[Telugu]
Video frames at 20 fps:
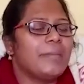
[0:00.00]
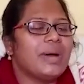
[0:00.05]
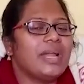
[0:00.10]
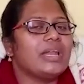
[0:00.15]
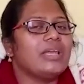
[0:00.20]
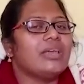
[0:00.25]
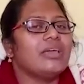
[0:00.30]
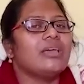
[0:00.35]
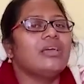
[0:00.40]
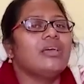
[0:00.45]

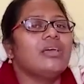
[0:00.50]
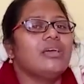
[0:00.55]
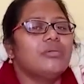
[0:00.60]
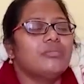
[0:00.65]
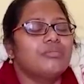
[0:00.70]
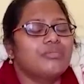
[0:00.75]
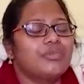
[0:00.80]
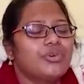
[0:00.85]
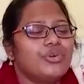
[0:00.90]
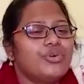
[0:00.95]
మళ్ళీ
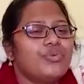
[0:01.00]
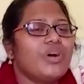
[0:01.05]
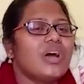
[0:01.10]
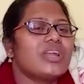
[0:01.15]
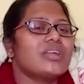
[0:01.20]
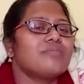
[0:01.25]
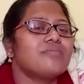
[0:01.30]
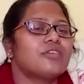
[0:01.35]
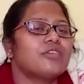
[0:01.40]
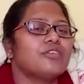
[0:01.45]

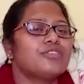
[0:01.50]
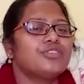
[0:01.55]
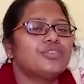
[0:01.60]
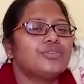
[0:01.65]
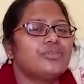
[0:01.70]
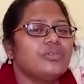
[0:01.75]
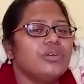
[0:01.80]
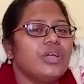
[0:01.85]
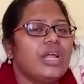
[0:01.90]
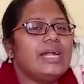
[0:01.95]
గురువారం
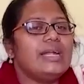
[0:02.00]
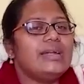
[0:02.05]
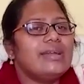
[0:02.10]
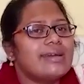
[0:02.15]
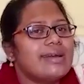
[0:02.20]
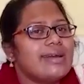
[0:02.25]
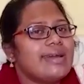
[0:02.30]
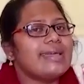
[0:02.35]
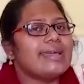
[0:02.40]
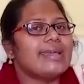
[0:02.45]
రోజు
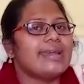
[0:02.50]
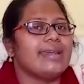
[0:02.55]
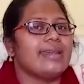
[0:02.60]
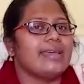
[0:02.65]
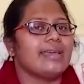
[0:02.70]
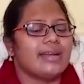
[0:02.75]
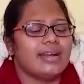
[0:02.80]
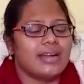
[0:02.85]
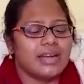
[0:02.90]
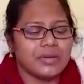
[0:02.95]
ఎల్డర్లీ
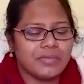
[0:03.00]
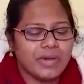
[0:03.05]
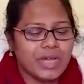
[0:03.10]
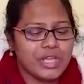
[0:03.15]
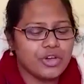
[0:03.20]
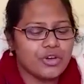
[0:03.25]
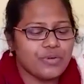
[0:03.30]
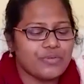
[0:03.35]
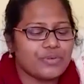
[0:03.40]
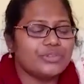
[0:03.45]
క్లినిక్ అంటే
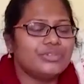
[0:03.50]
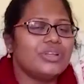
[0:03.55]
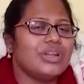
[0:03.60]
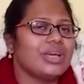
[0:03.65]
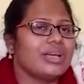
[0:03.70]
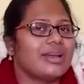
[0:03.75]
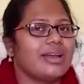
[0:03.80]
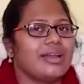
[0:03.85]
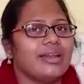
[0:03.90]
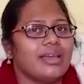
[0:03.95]

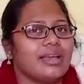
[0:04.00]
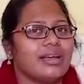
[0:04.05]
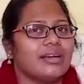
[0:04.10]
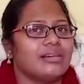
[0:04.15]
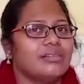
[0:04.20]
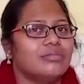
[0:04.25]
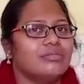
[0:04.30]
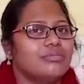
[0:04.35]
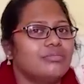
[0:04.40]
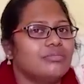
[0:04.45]
వయోవృద్ధుల
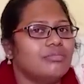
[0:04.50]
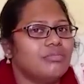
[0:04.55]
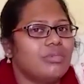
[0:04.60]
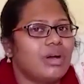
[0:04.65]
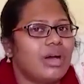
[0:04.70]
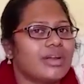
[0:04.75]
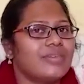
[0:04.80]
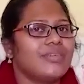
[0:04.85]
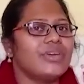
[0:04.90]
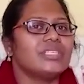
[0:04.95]
క్లినిక్
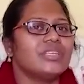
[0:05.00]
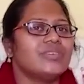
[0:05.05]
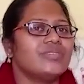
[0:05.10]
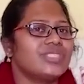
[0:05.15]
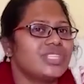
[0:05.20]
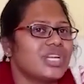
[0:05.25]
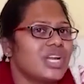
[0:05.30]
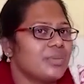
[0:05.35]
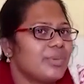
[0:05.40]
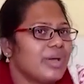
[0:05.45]
అరవై
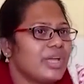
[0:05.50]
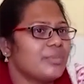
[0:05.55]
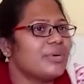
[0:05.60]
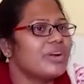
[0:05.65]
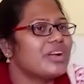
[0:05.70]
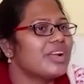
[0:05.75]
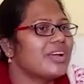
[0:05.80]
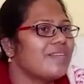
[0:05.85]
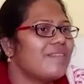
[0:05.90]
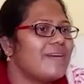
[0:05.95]
సంవత్సరాలు
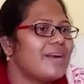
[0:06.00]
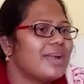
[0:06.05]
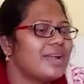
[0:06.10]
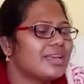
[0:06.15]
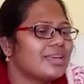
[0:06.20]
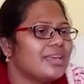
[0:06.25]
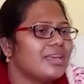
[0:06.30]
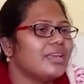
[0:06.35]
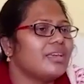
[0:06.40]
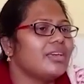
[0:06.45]
పైబడిన
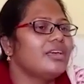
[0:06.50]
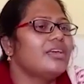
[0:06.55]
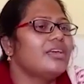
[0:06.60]
వాళ్ళకి